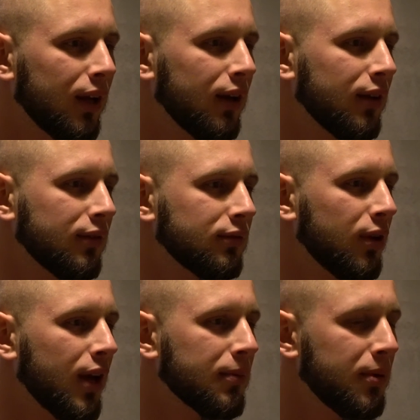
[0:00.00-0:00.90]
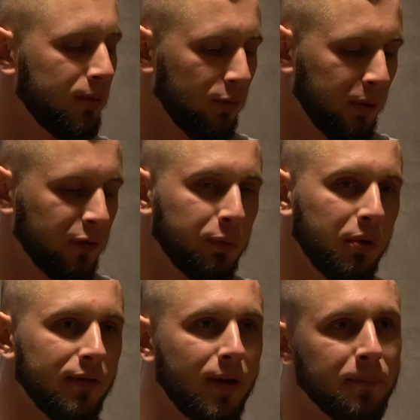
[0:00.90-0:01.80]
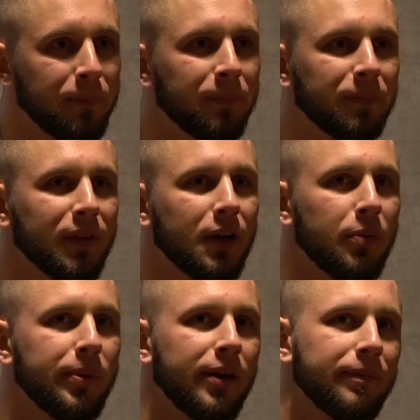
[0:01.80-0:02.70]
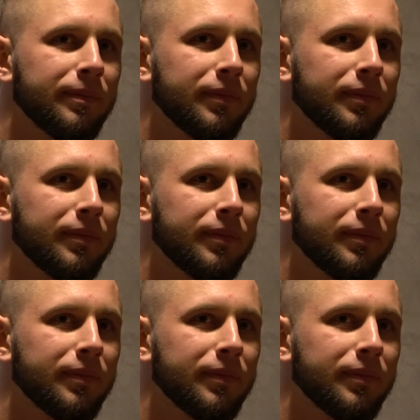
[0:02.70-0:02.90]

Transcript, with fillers: Tak? No jakby był pod wpływem. Kopie.